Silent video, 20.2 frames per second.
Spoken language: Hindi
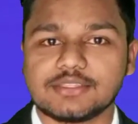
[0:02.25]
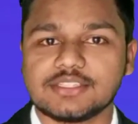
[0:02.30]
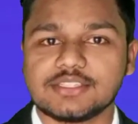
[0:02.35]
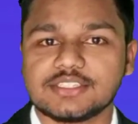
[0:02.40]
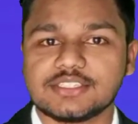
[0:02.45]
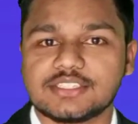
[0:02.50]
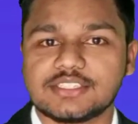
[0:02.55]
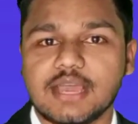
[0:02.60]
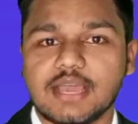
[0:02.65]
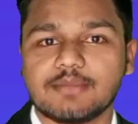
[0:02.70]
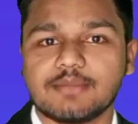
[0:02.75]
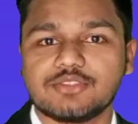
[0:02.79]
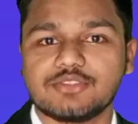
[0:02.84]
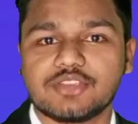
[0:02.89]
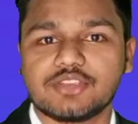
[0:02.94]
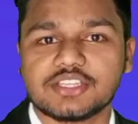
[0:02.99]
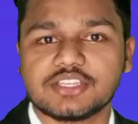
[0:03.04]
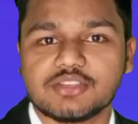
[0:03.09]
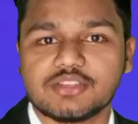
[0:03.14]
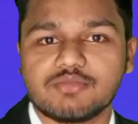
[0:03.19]
से श्याम
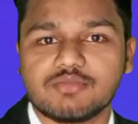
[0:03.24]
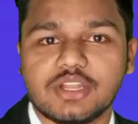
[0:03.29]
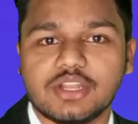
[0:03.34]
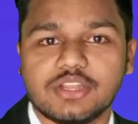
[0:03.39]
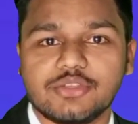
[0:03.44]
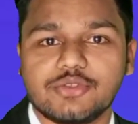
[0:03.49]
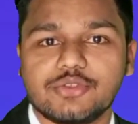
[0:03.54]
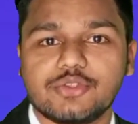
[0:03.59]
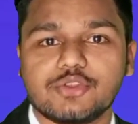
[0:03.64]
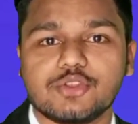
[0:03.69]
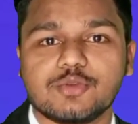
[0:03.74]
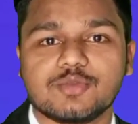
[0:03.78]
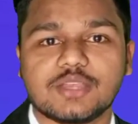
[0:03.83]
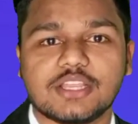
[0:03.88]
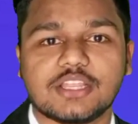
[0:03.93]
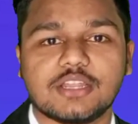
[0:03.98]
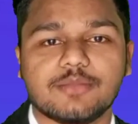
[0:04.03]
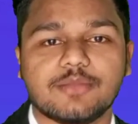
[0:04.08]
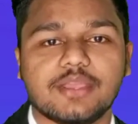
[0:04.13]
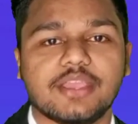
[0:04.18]
एजुकेशन वर्ल्ड यूट्यूब
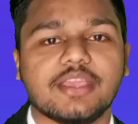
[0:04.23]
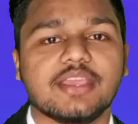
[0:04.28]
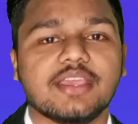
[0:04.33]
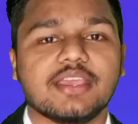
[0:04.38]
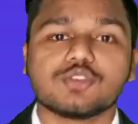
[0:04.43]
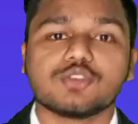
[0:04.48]
चैनल में